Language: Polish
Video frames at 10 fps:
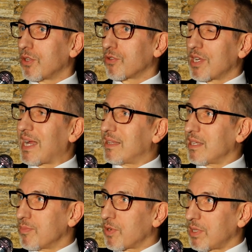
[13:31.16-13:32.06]
to czy kat
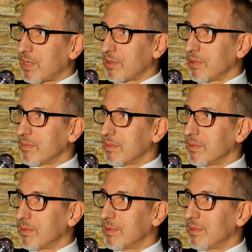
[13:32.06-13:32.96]
jest mordercą?
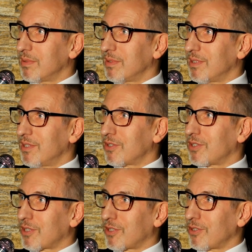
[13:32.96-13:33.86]

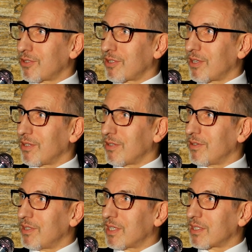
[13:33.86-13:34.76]
Czy ktoś,
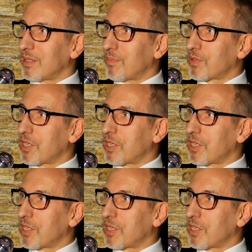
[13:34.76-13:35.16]
kto jest